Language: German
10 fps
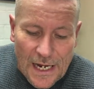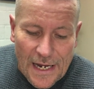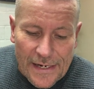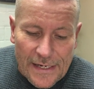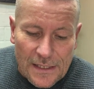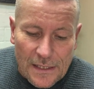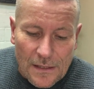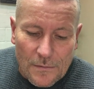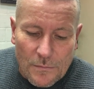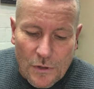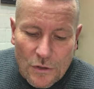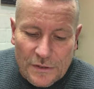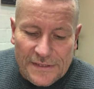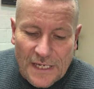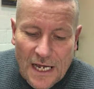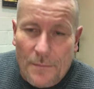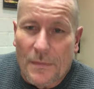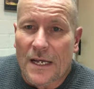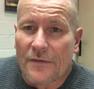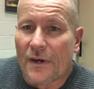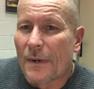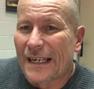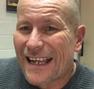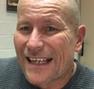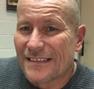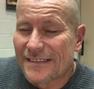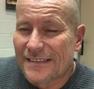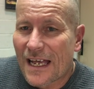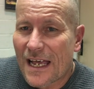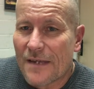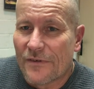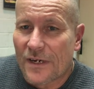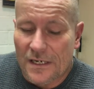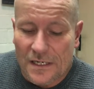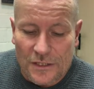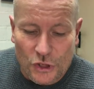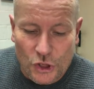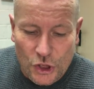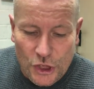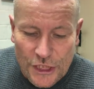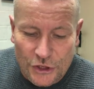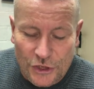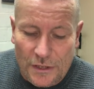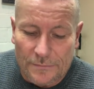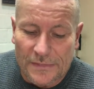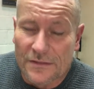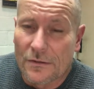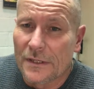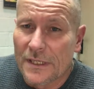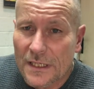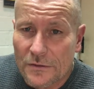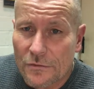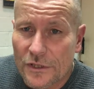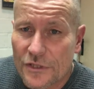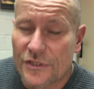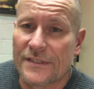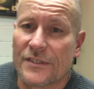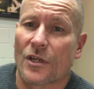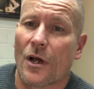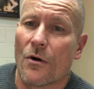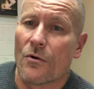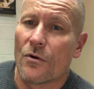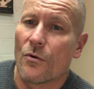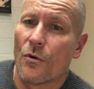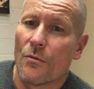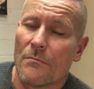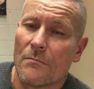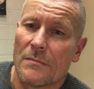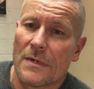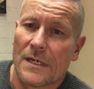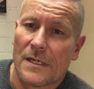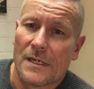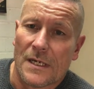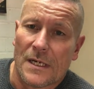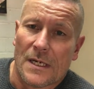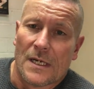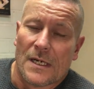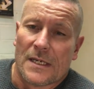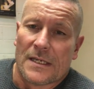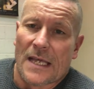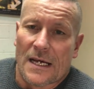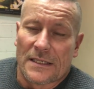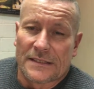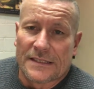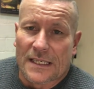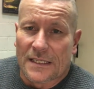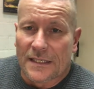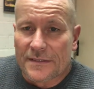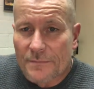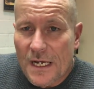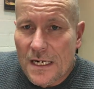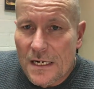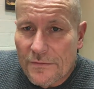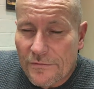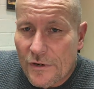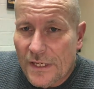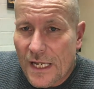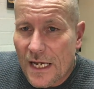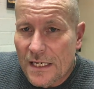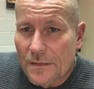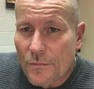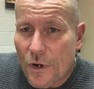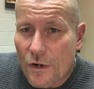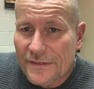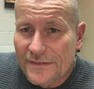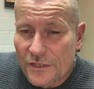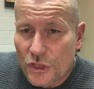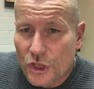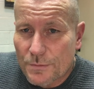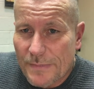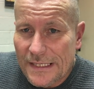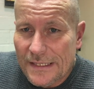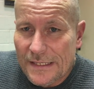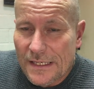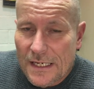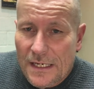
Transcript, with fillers: ein Bronzearmreif, aber ein ganz einfacher, schlichter. Es könnte natürlich sich auch um, ja, ich sag jetzt mal von einem Ochsengespann,